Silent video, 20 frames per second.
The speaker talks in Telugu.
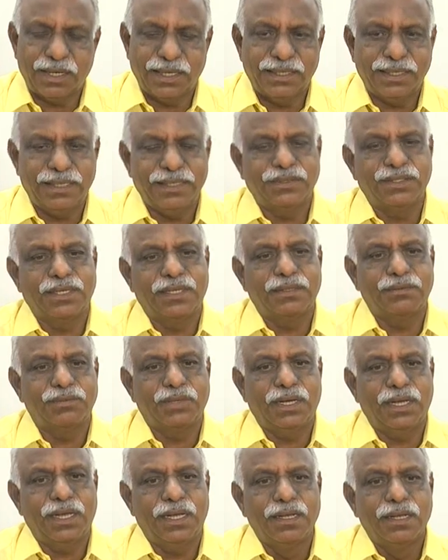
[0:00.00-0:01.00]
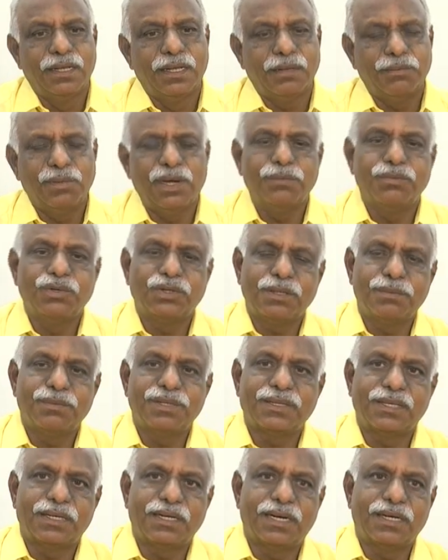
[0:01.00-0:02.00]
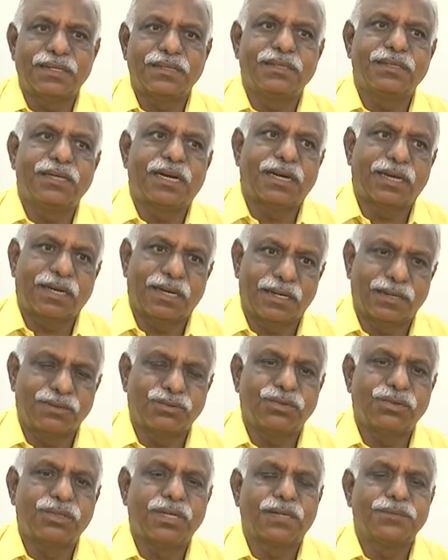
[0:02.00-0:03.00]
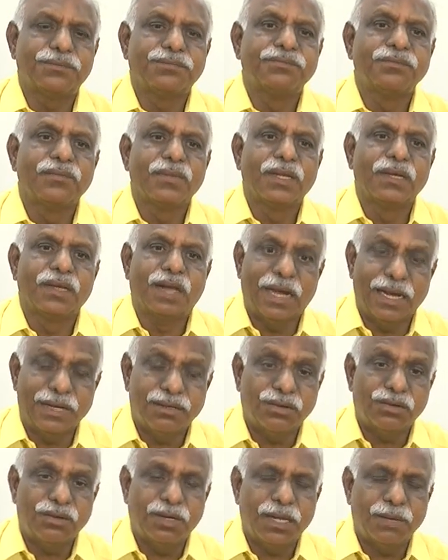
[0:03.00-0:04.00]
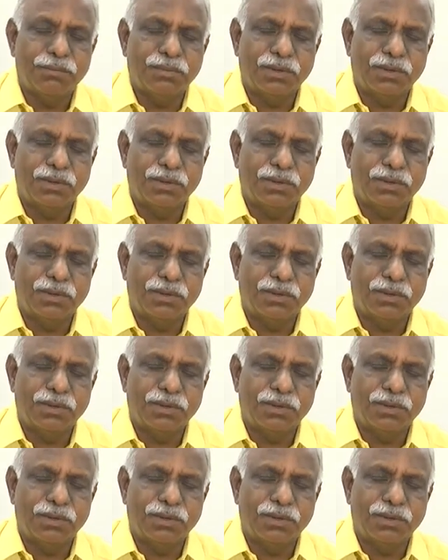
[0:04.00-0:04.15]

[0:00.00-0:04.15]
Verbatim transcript: ఒక్కటే ధ్యేయంగా మా ముఖ్యమంత్రి గారిని నేను అడగాలనుకున్నాను ఆయన కూడా